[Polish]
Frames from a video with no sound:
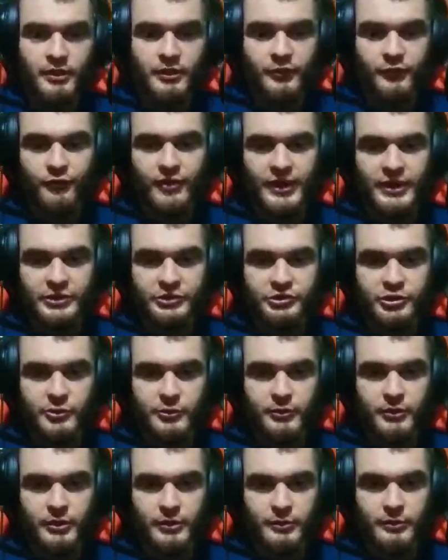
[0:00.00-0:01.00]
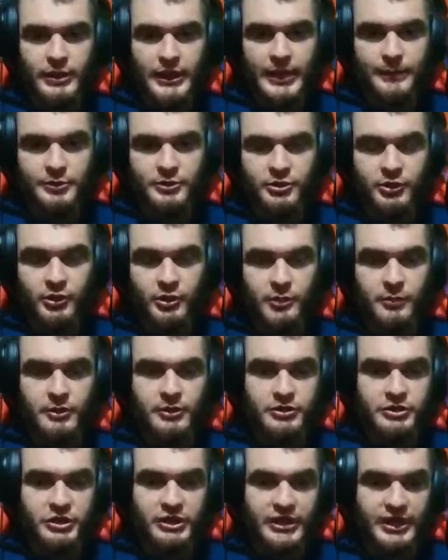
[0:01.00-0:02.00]
ważną, pieprzoną
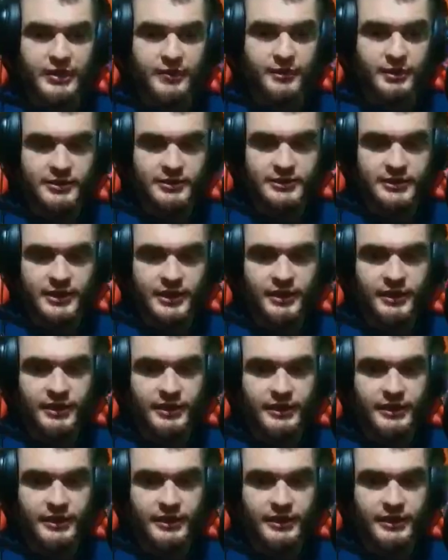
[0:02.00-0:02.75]
ciekawostkę.